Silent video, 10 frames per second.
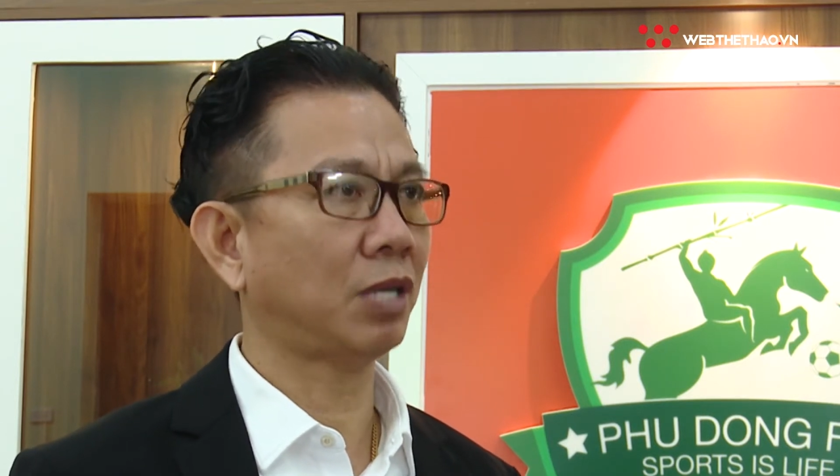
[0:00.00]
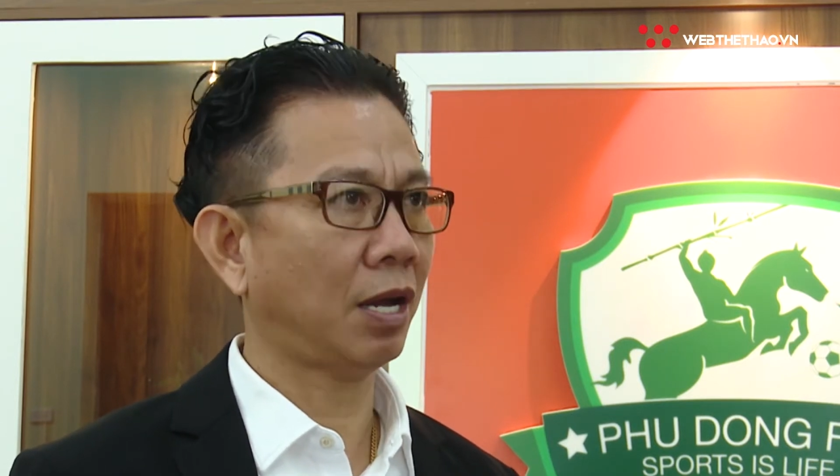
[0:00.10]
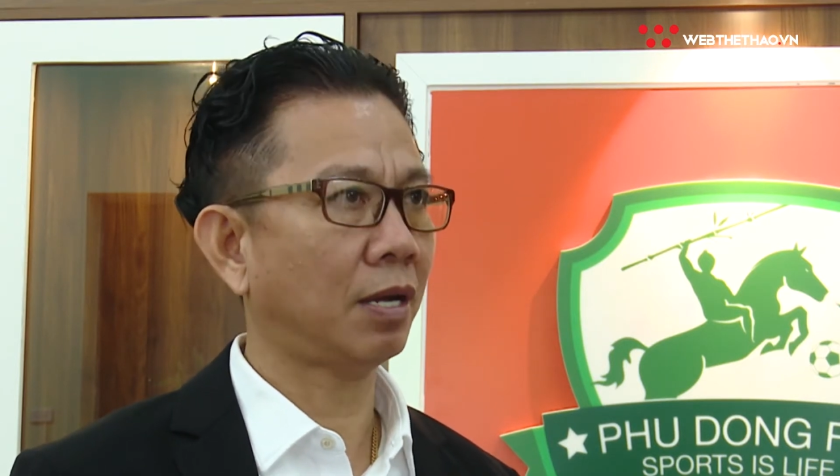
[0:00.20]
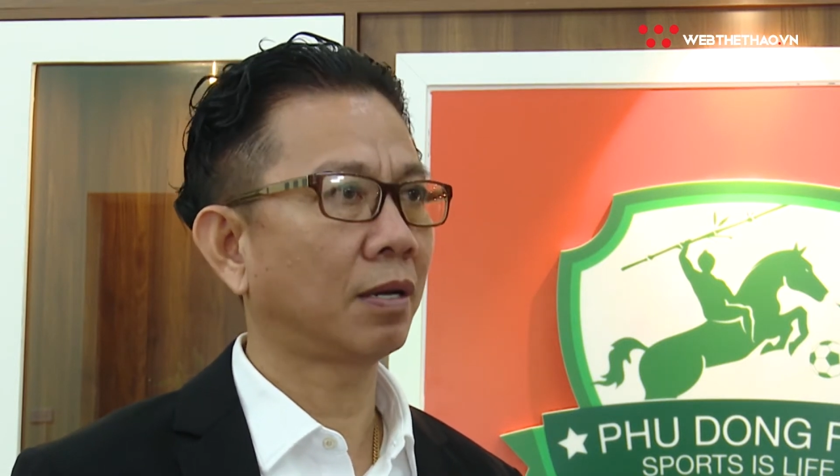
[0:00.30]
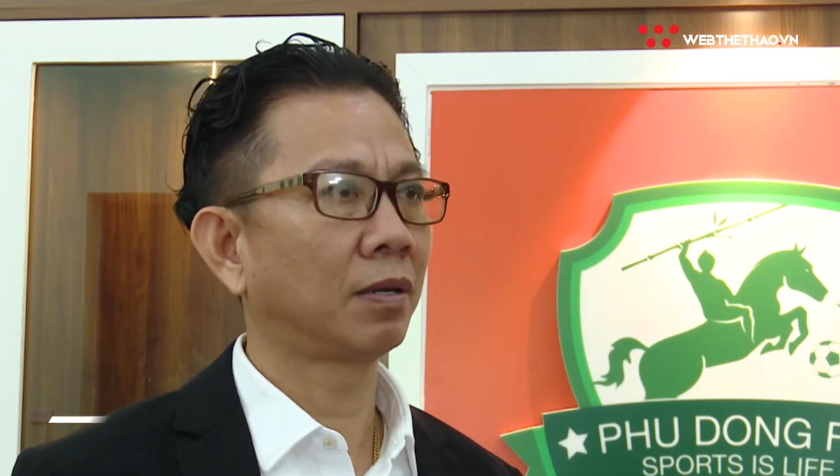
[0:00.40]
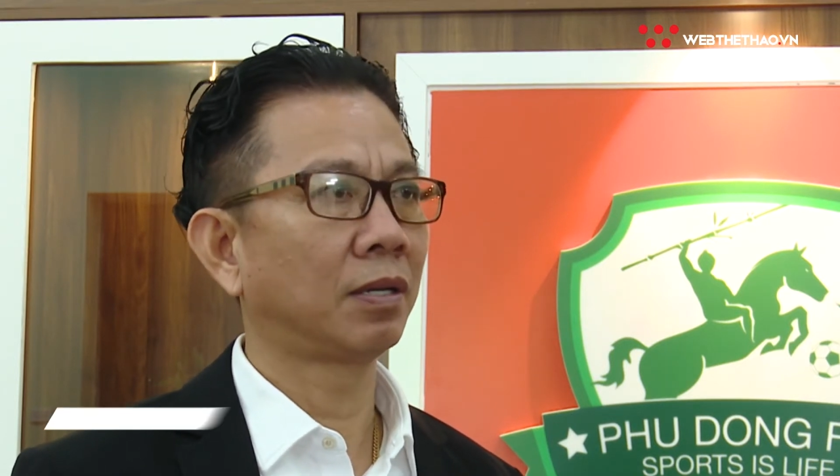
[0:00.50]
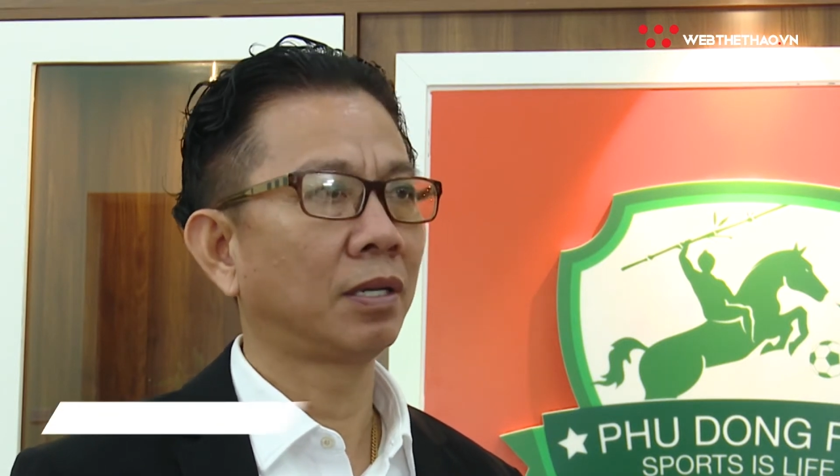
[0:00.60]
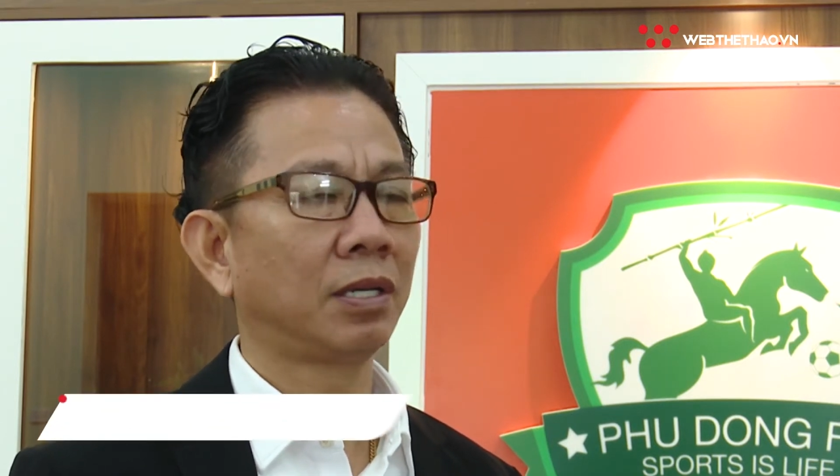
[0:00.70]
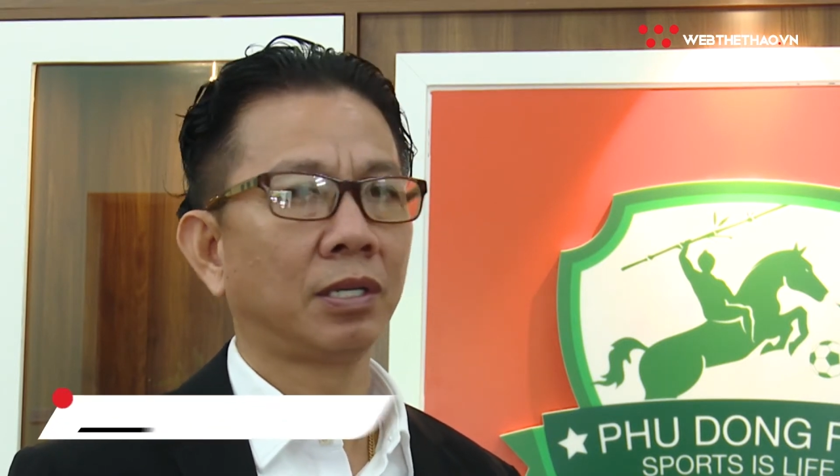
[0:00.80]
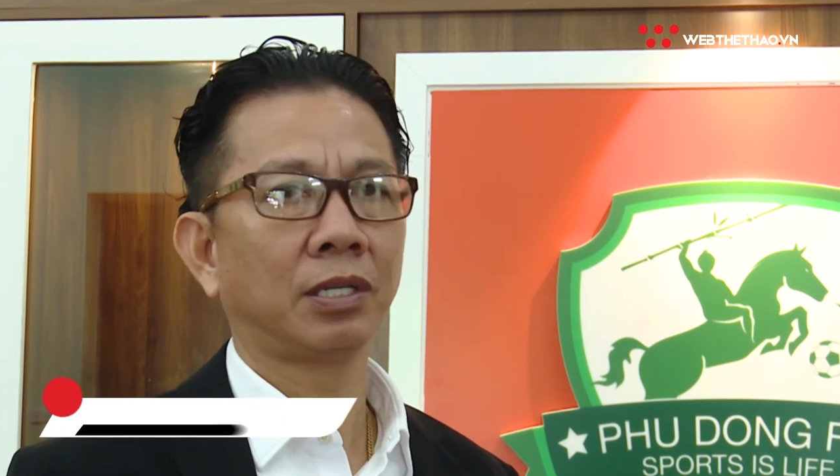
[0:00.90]
trẻ.
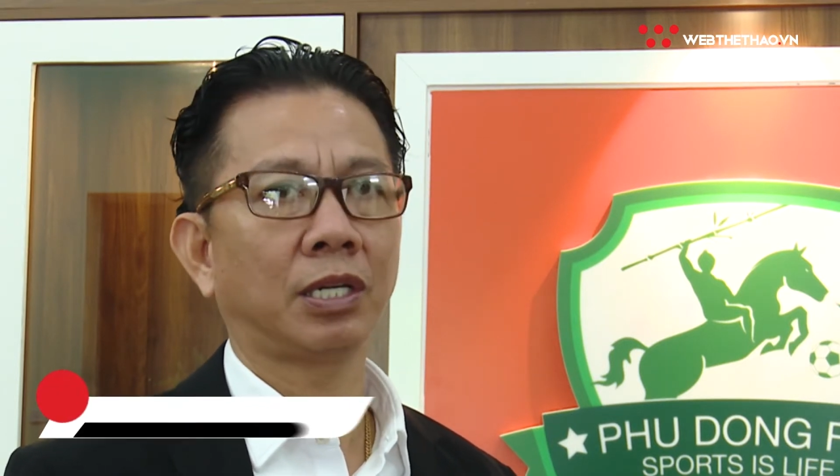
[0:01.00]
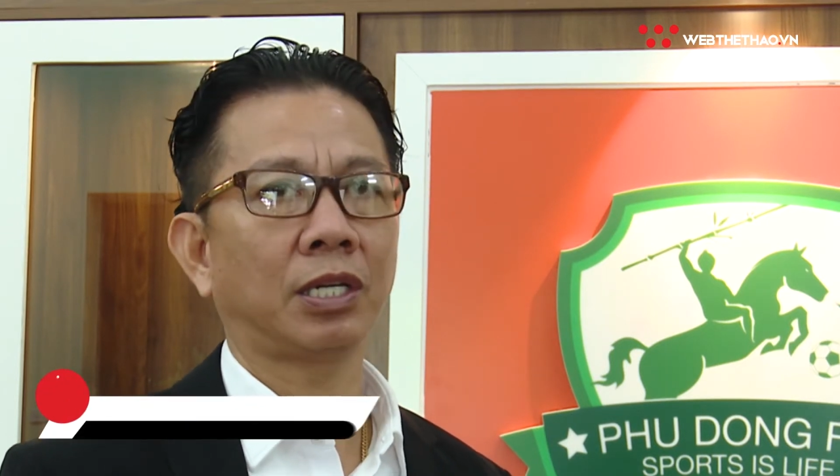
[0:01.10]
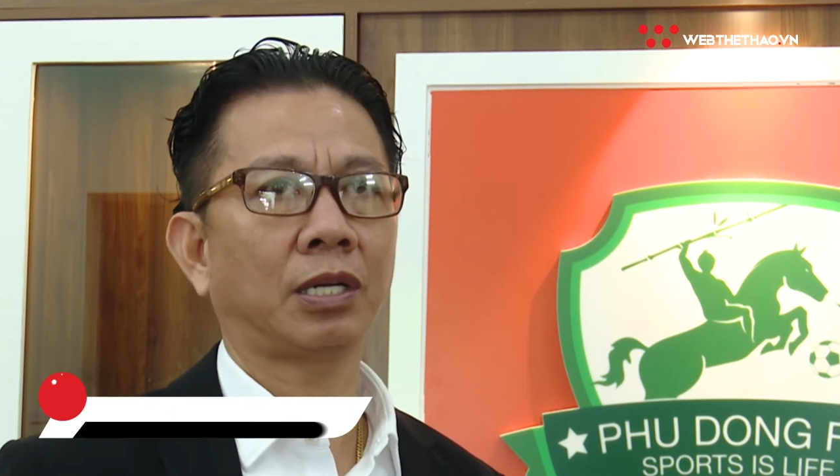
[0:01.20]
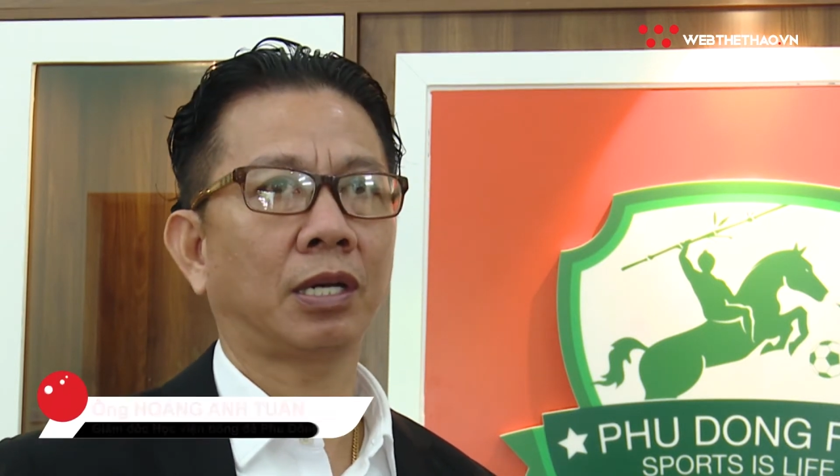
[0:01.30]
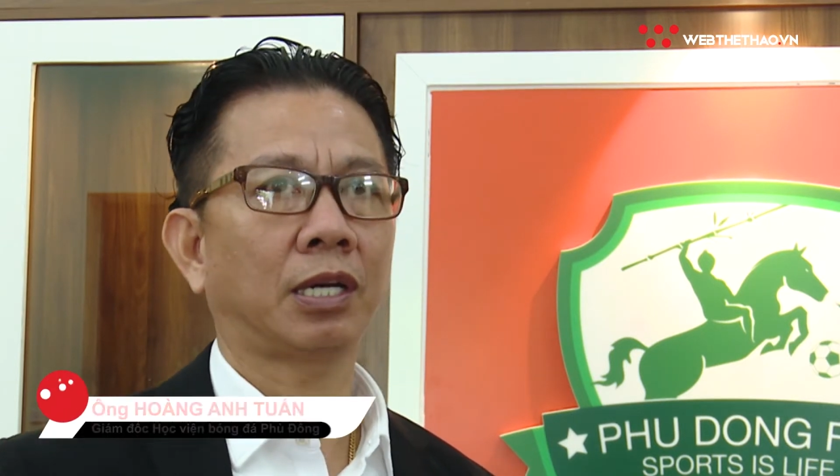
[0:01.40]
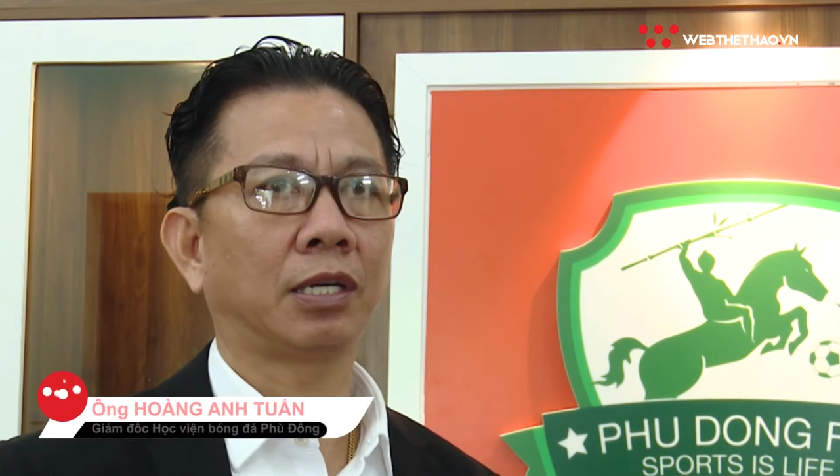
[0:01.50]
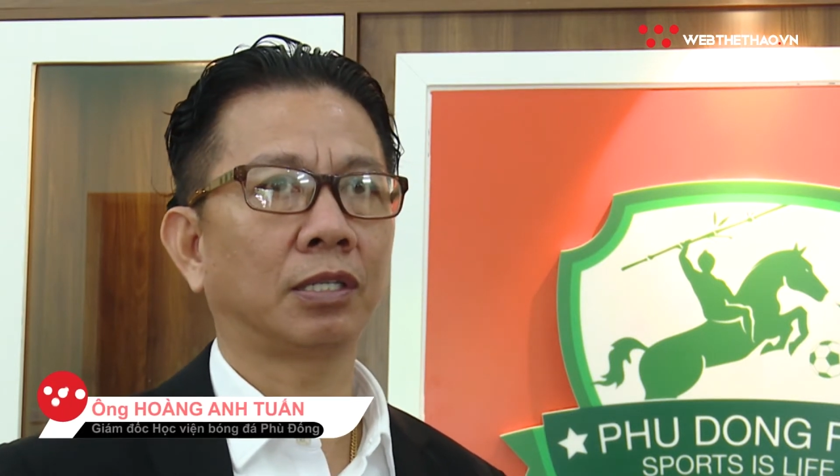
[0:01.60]
Thì à,